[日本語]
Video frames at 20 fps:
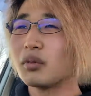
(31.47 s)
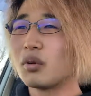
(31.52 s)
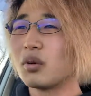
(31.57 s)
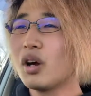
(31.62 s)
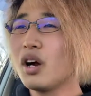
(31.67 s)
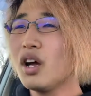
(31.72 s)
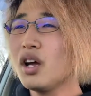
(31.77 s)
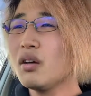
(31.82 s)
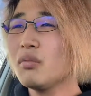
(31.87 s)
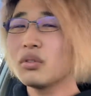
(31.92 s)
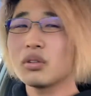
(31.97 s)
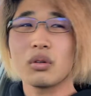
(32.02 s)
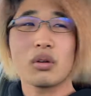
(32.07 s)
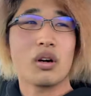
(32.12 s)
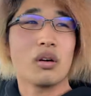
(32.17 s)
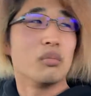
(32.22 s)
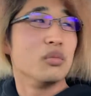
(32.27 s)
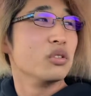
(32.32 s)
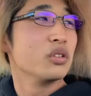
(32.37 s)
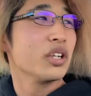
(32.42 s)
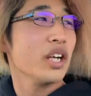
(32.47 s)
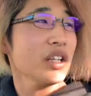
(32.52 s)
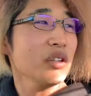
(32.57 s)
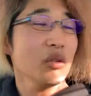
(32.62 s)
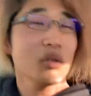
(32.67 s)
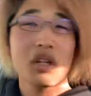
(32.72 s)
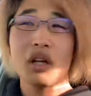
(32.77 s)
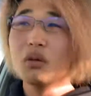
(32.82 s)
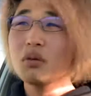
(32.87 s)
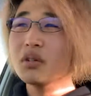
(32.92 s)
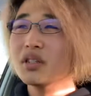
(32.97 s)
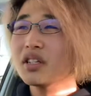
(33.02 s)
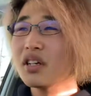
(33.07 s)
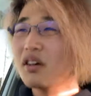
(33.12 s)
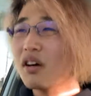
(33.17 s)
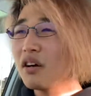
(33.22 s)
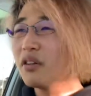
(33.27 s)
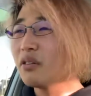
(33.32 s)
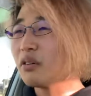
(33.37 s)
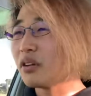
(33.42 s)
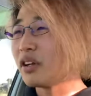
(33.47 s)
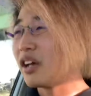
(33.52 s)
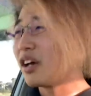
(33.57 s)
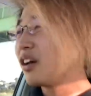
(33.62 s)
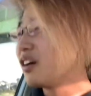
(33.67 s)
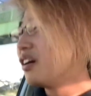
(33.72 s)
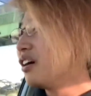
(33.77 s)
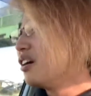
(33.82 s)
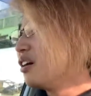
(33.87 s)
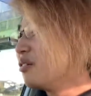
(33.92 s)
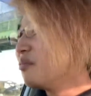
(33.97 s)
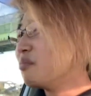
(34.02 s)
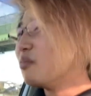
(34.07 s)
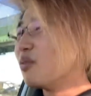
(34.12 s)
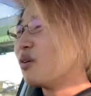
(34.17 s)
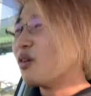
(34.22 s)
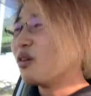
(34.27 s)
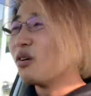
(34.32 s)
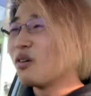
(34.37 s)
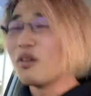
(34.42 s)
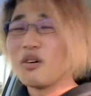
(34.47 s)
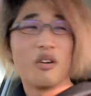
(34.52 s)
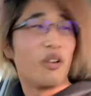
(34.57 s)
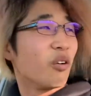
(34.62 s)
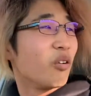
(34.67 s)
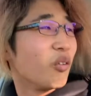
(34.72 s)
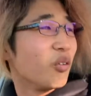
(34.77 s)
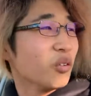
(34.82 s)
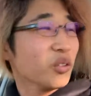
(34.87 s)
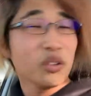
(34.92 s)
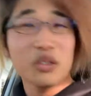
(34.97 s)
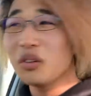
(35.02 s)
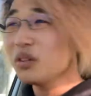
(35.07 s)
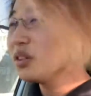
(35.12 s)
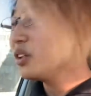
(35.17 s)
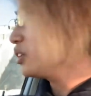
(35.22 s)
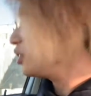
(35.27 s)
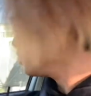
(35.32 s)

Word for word: ドライブとか無限の楽しさがあるよね無限の楽しさ本当に